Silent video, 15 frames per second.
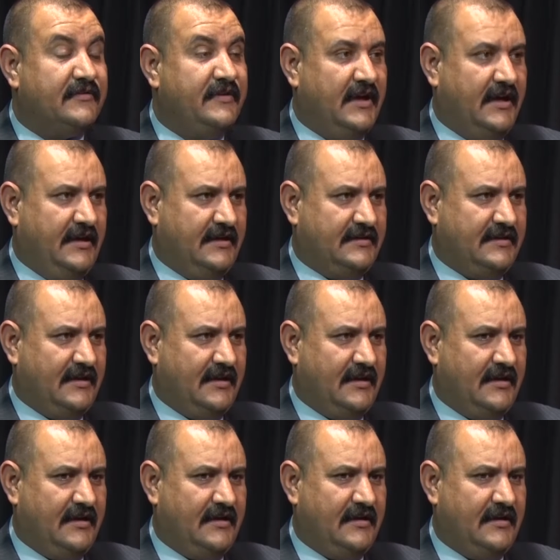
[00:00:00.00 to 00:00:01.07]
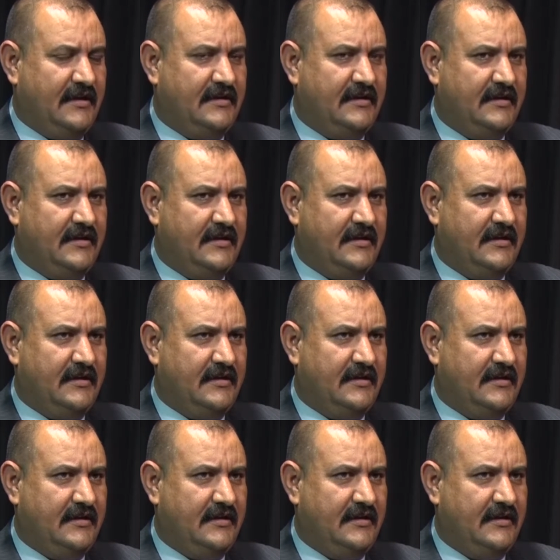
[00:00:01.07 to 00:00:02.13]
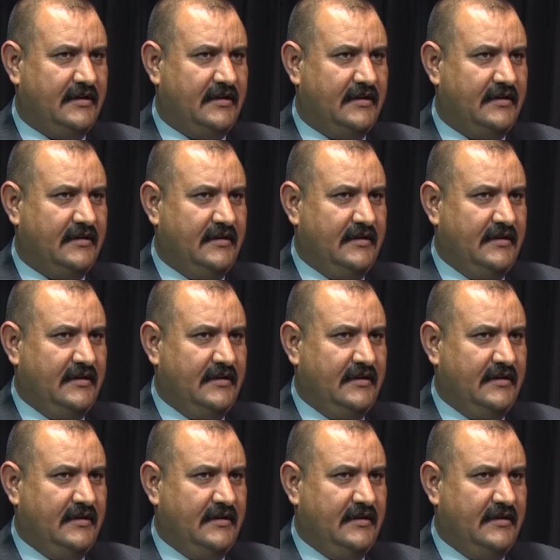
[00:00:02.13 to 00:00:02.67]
في حياتها أنا آه،